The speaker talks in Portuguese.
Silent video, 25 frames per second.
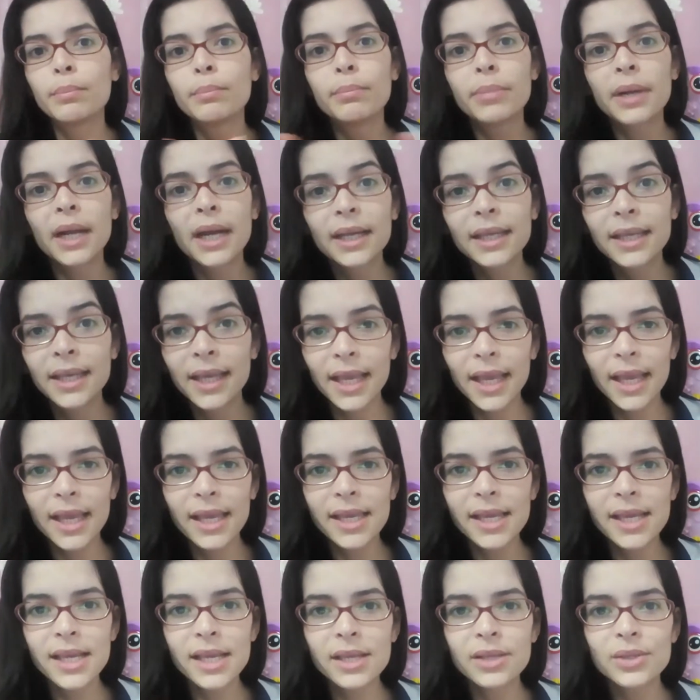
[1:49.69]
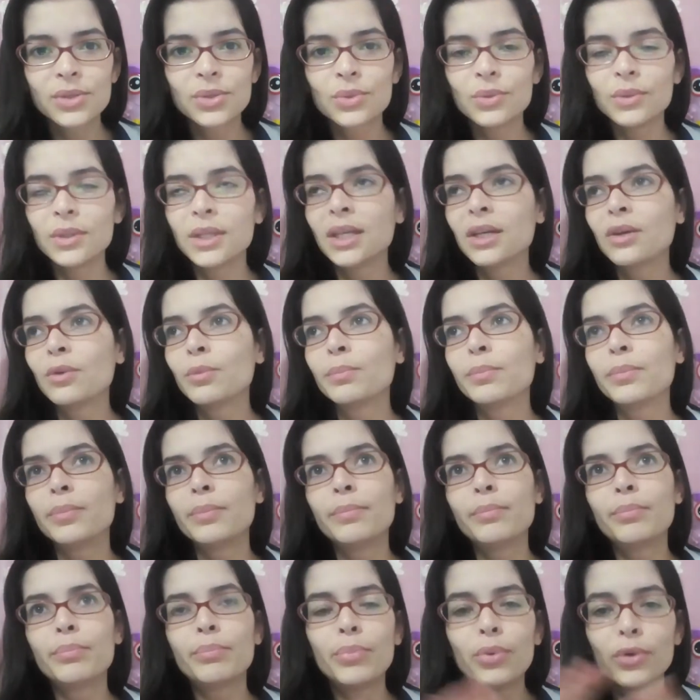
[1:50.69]
Para que isso? Não
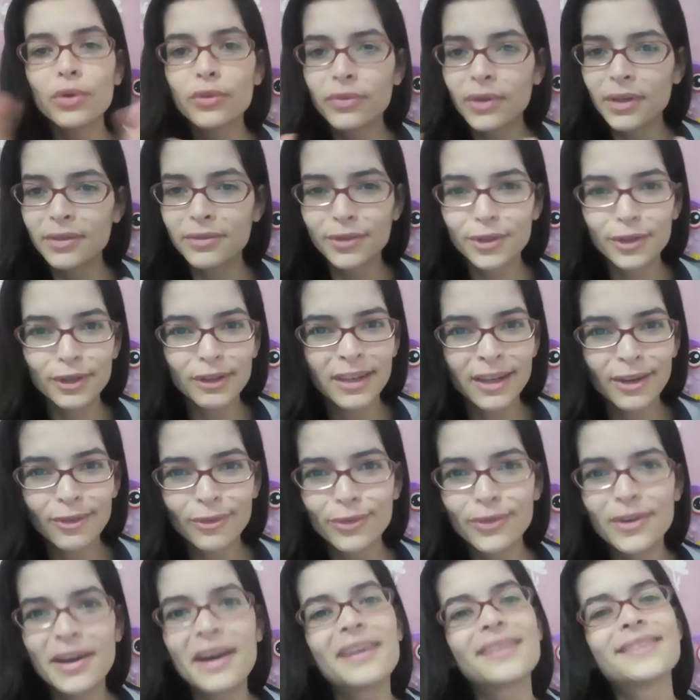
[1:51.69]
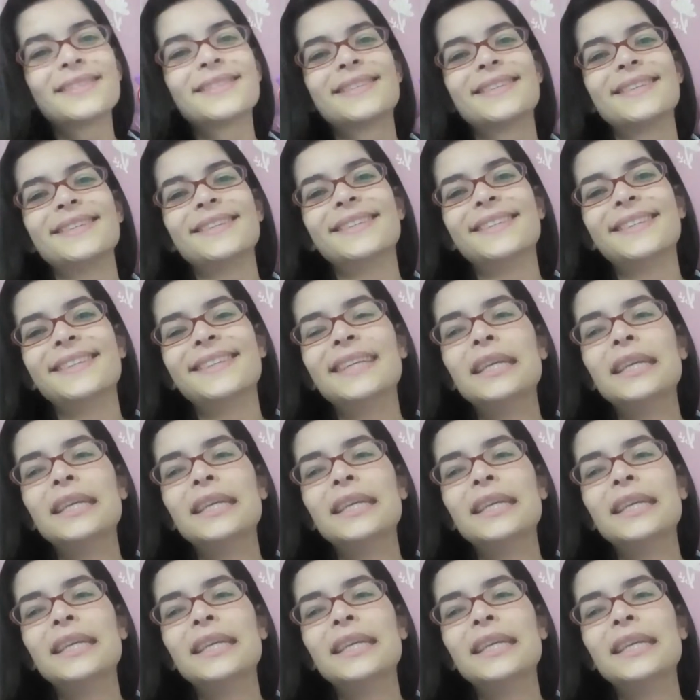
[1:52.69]
por favor, não faça.